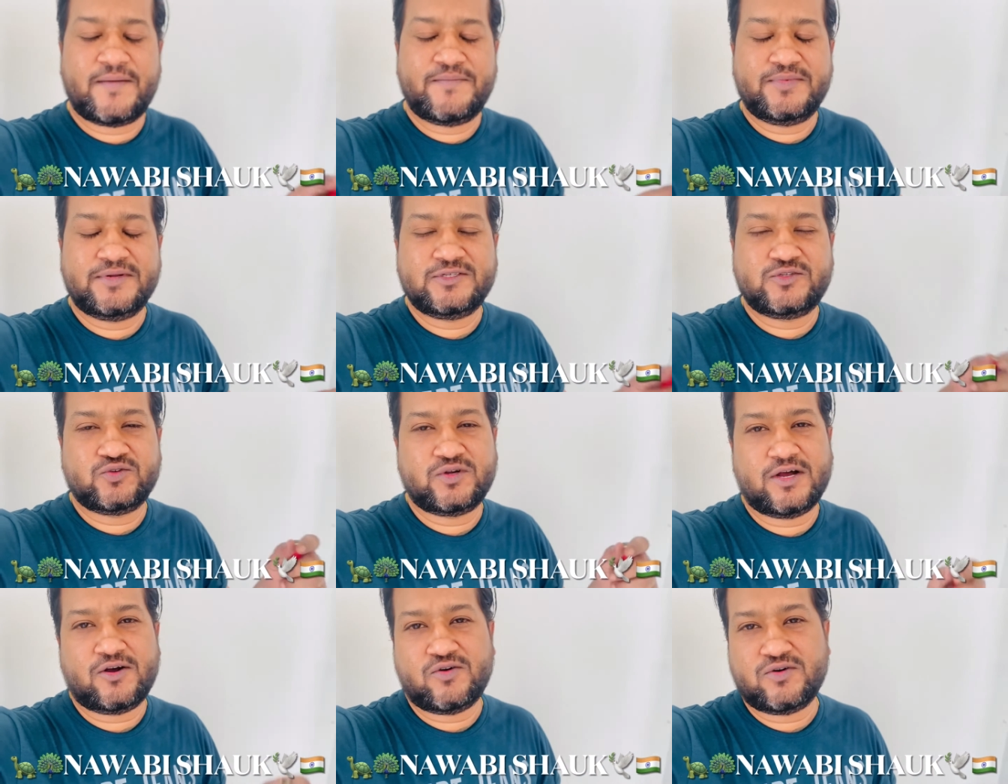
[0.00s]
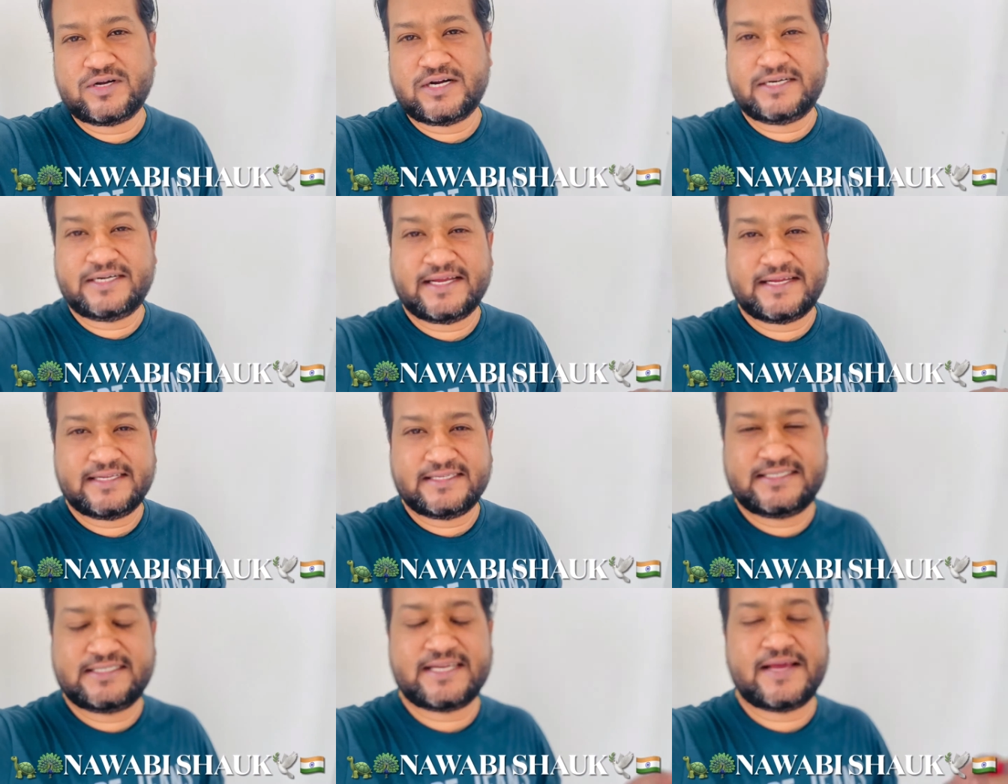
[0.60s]
आपने सुना होगा
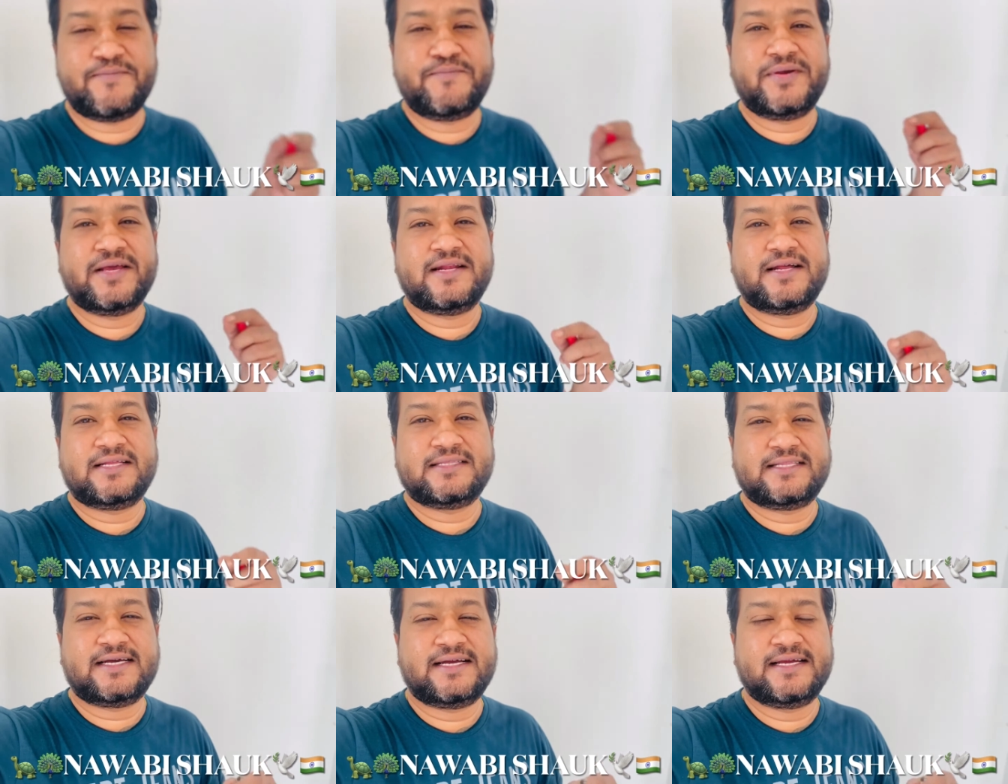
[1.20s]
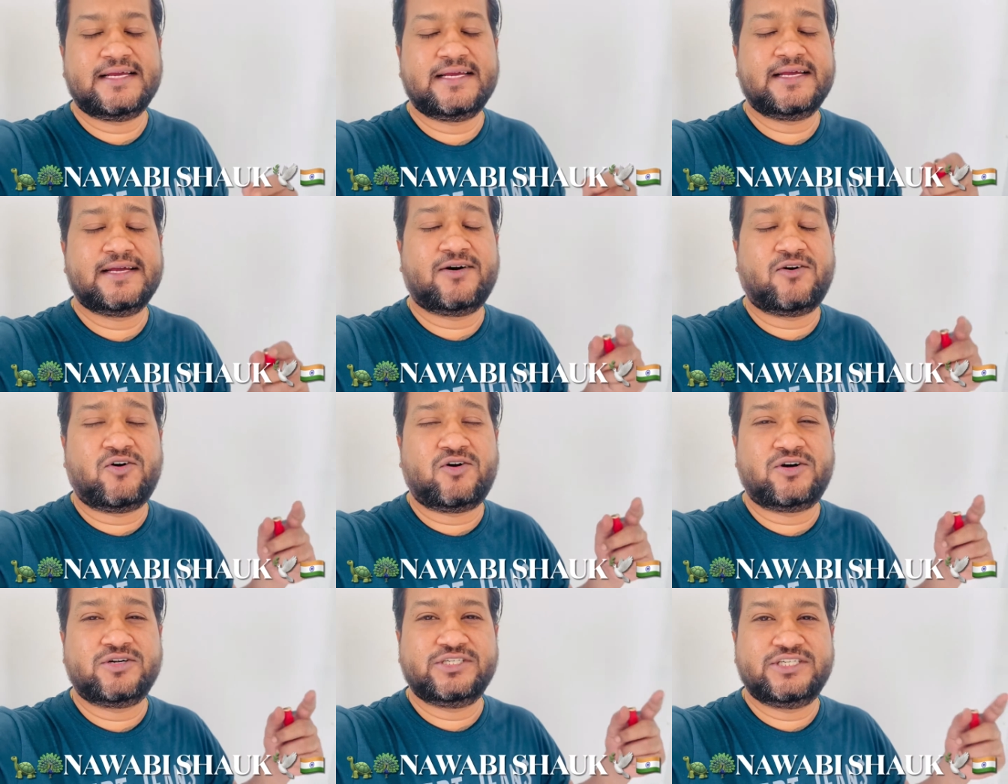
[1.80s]
टेरिस चैंपियन आता है
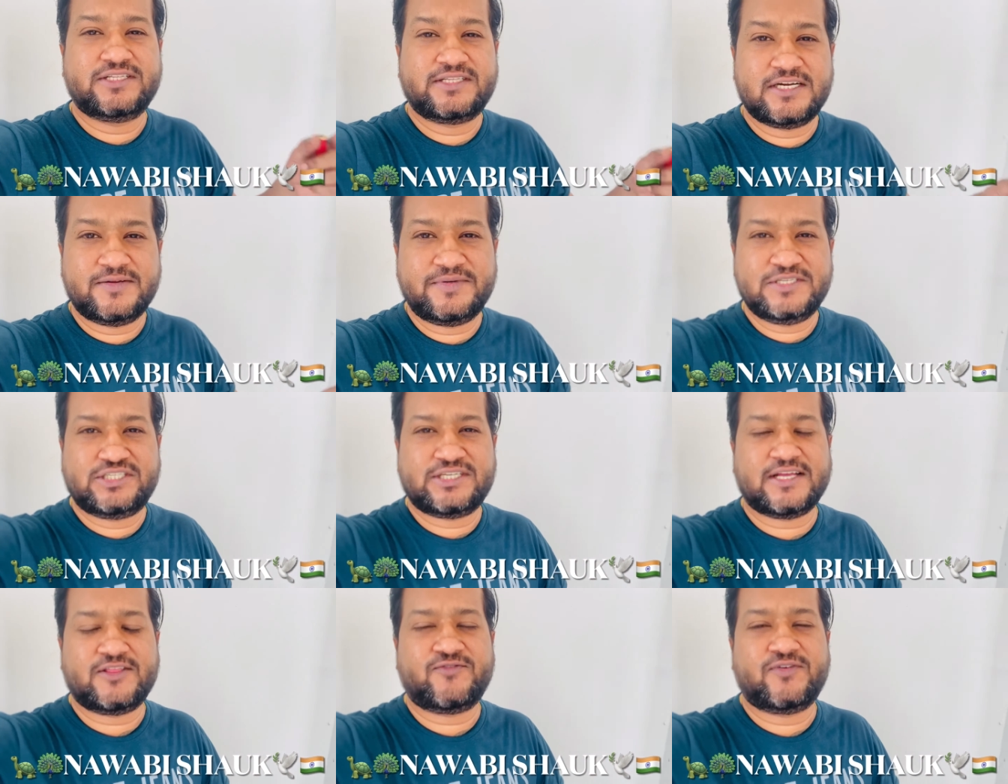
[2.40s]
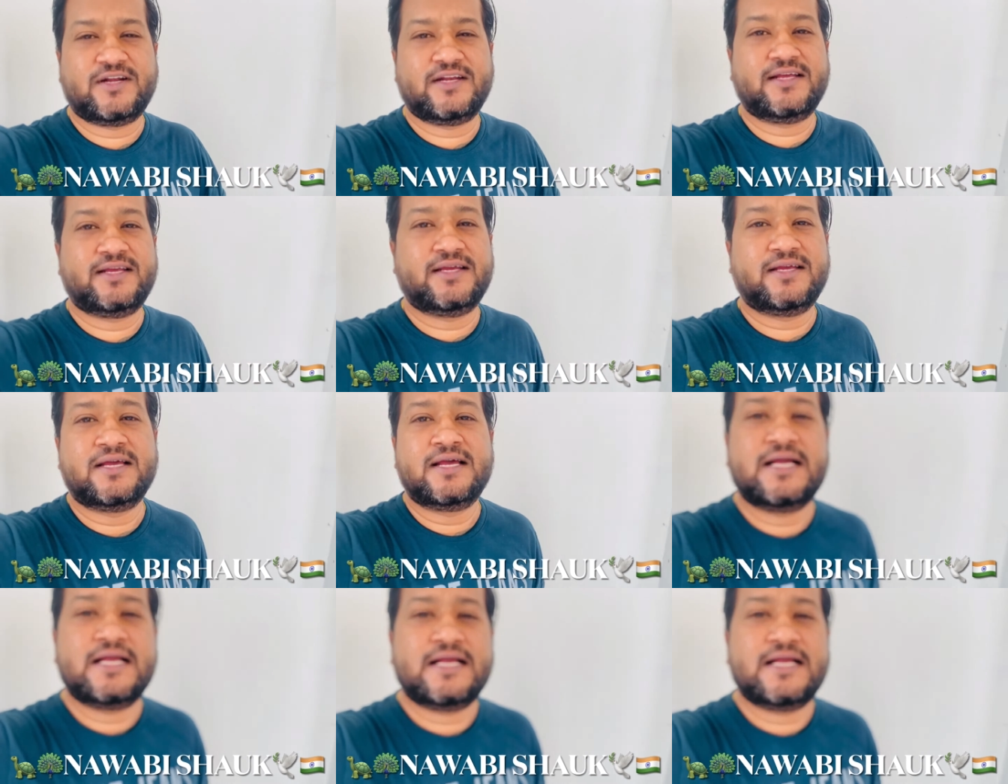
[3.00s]
और जितने भी छत वाले